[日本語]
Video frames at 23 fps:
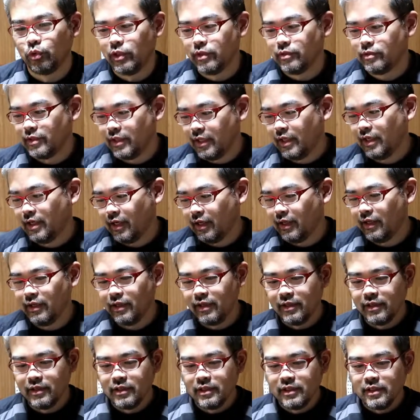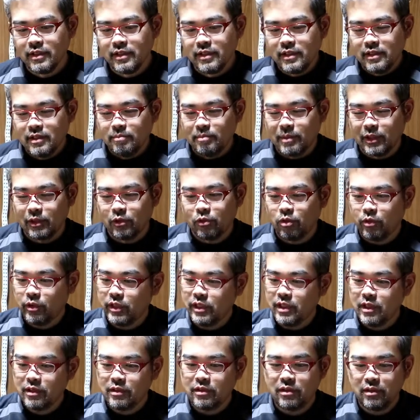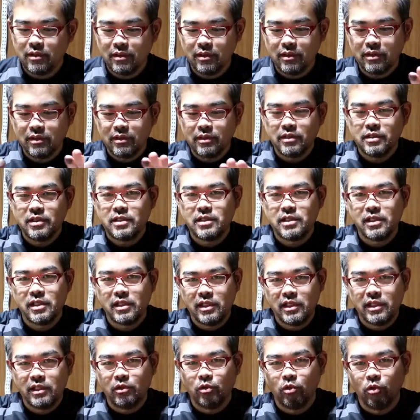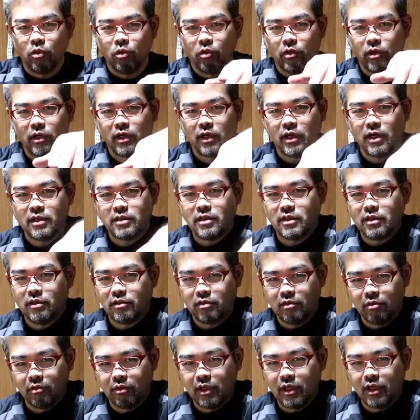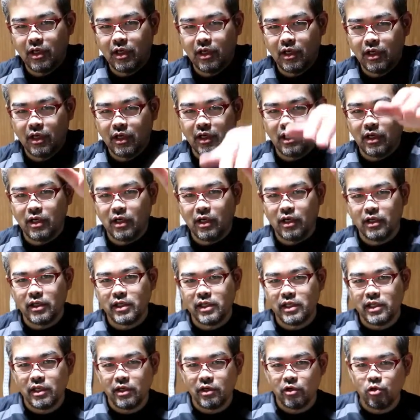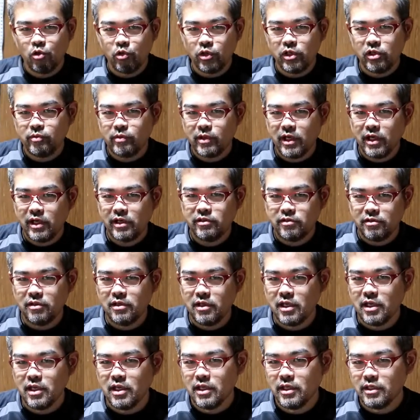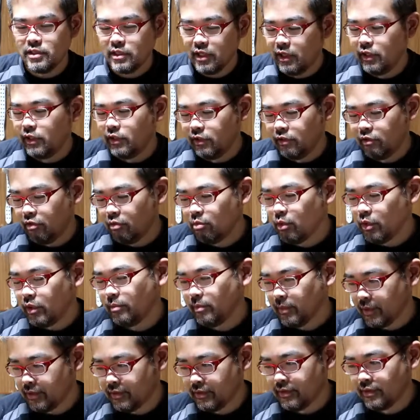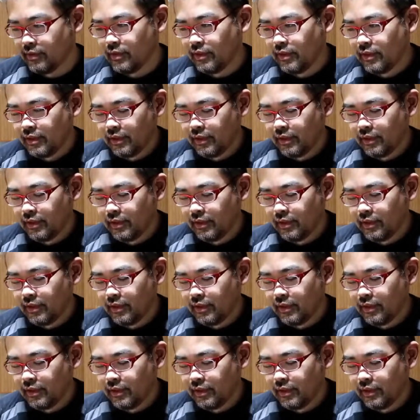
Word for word: のですね、はいまあ、とにかく、えー、CD とカセットが聴けるようにはいずれしたいと思います